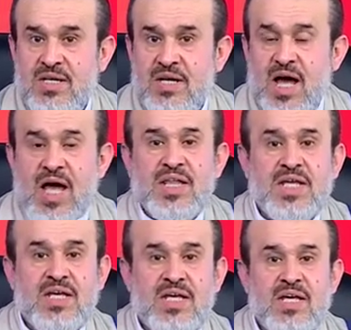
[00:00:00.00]

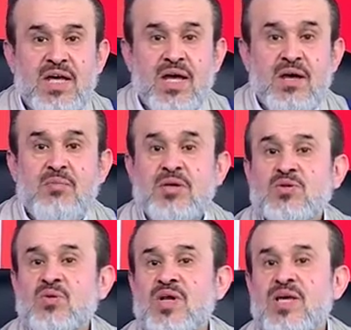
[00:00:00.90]
هذه
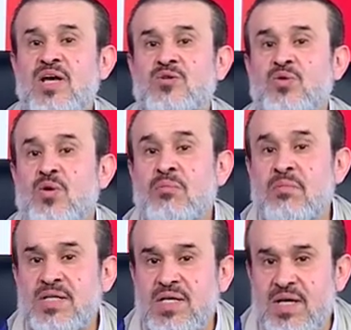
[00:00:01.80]
مسؤوليه
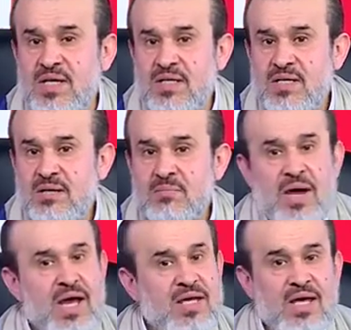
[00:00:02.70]
امه
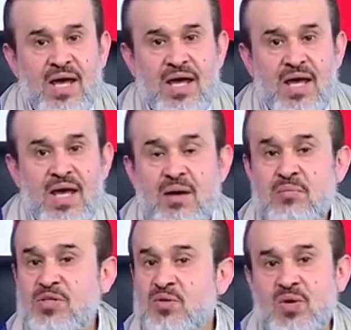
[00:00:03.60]
ما هي
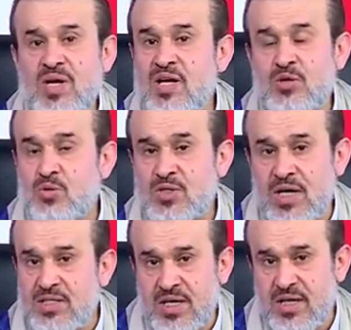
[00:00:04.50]
مسؤوليه شخص